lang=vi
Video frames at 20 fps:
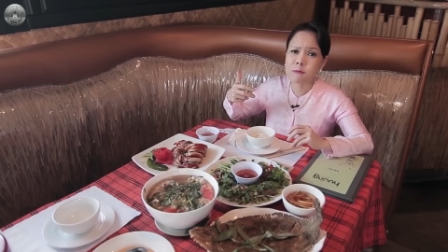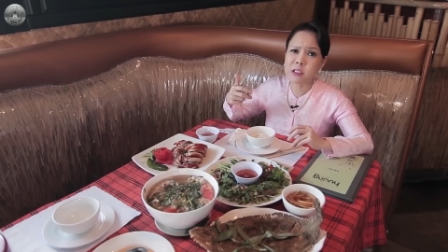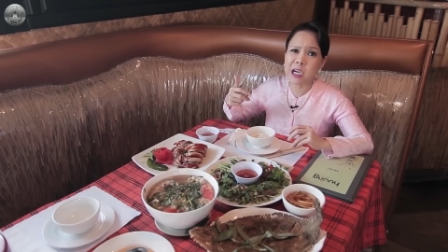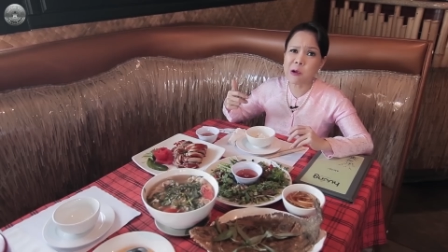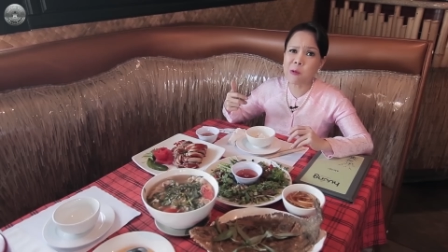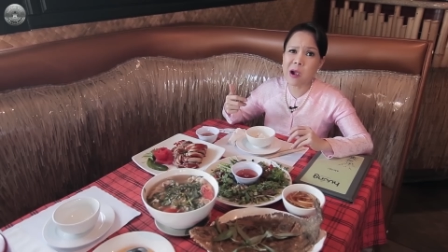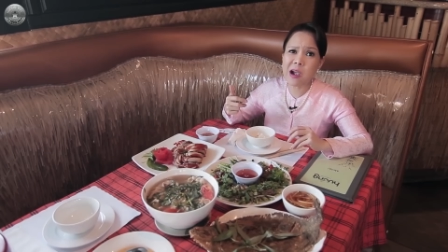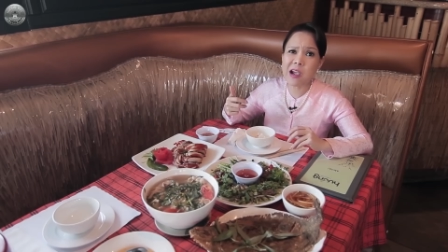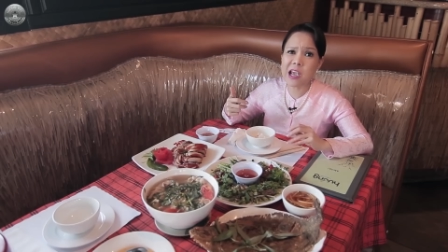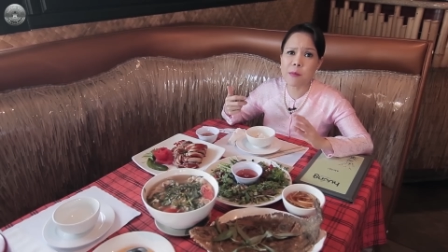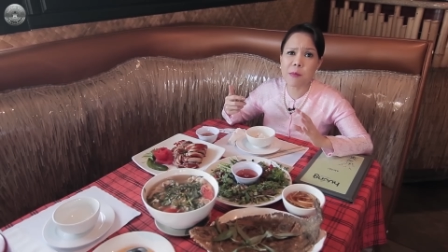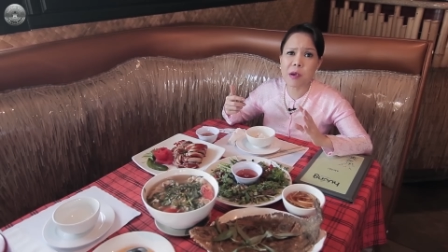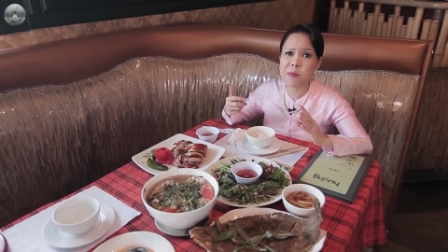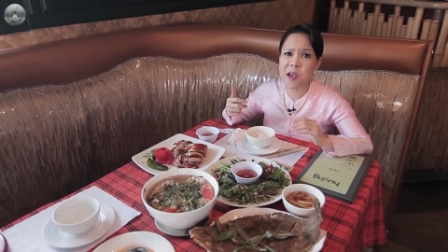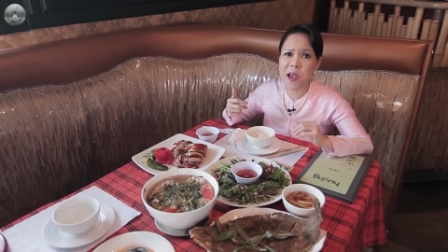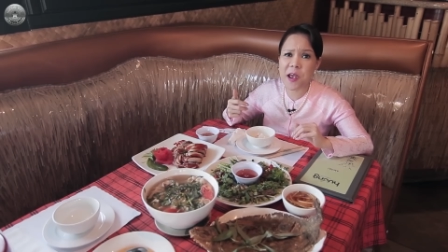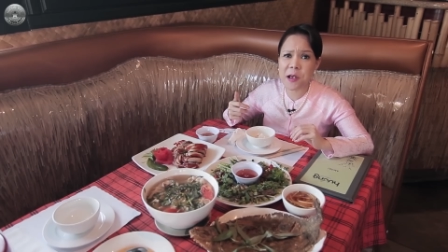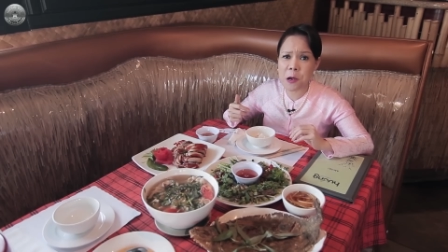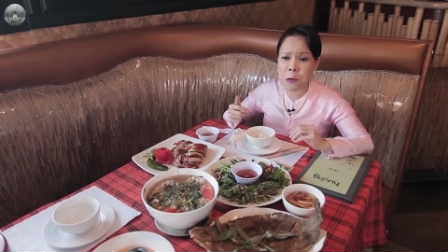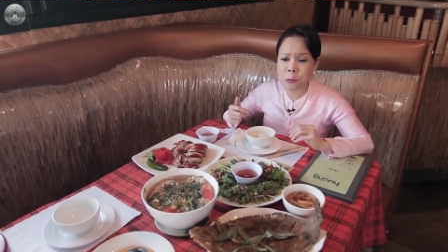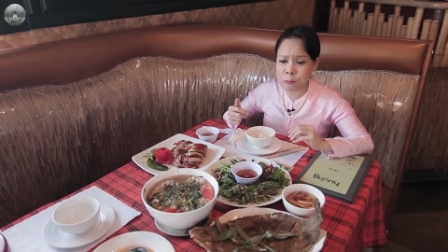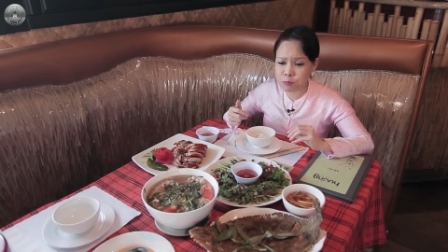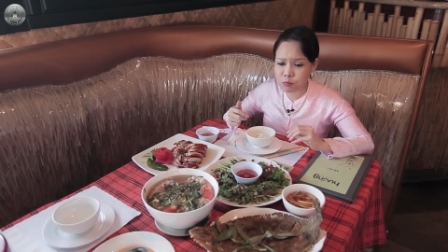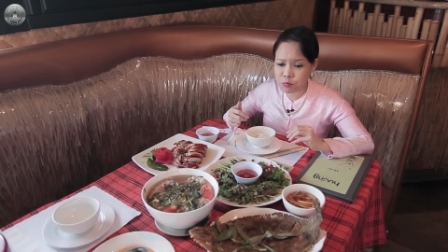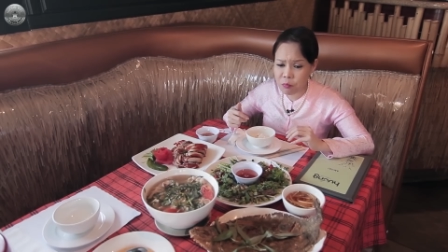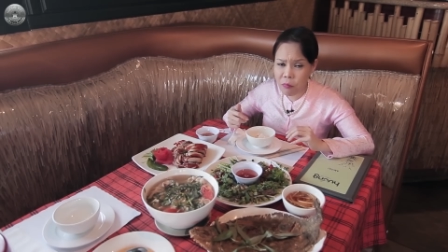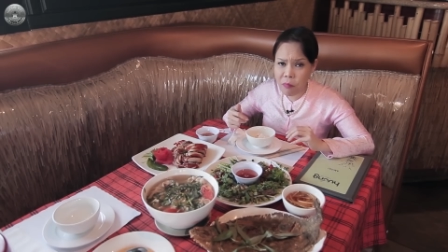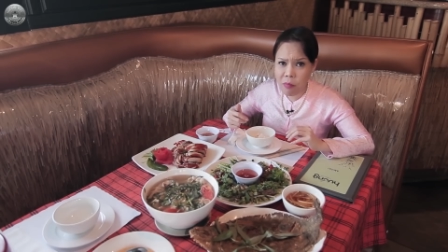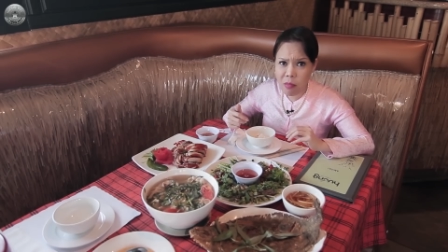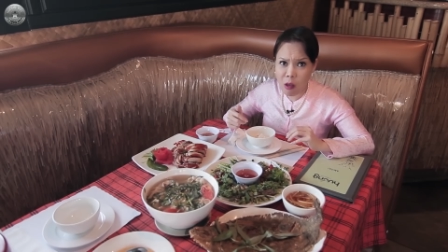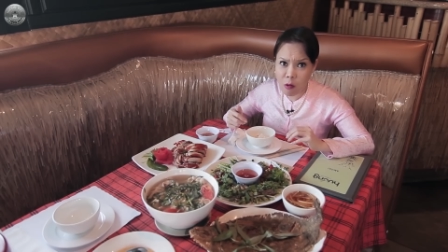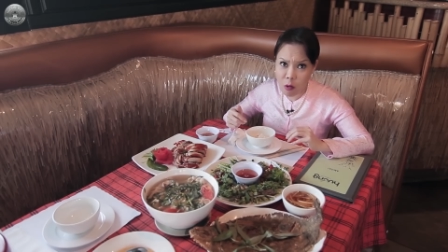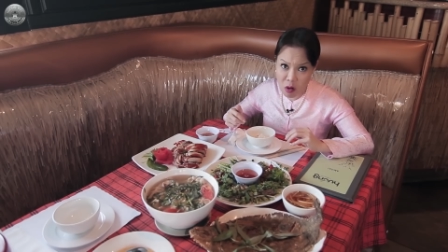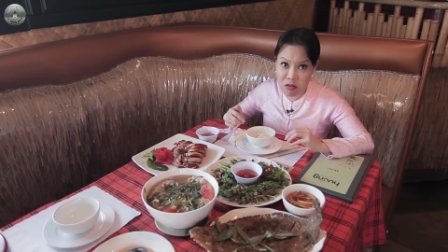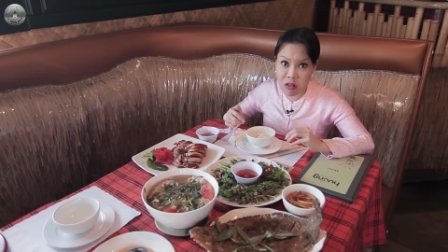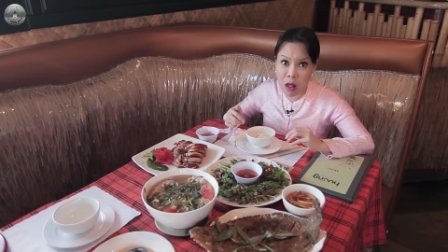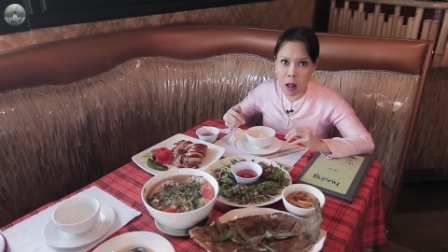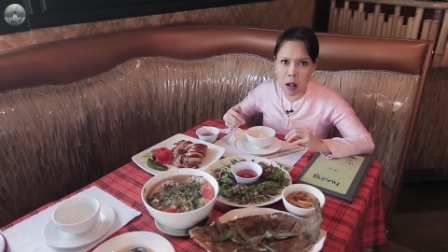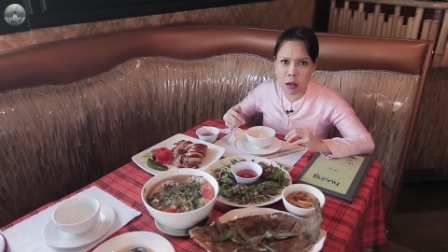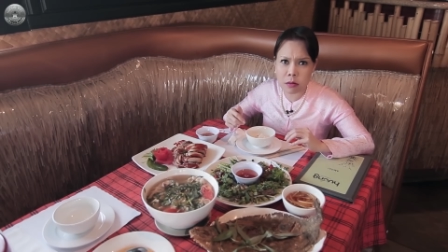phải quán em em khen không, ngon
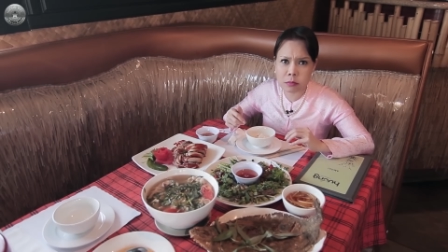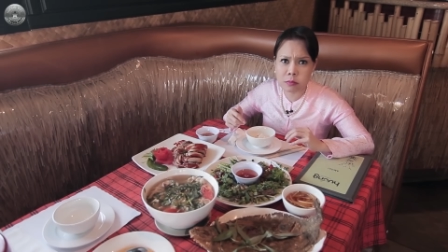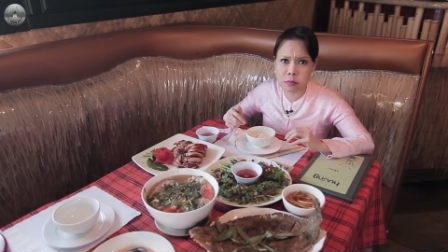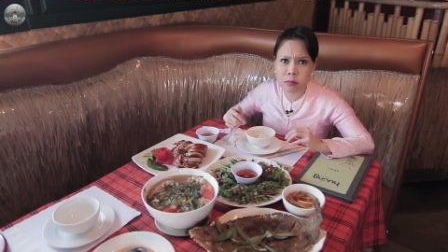thiệt.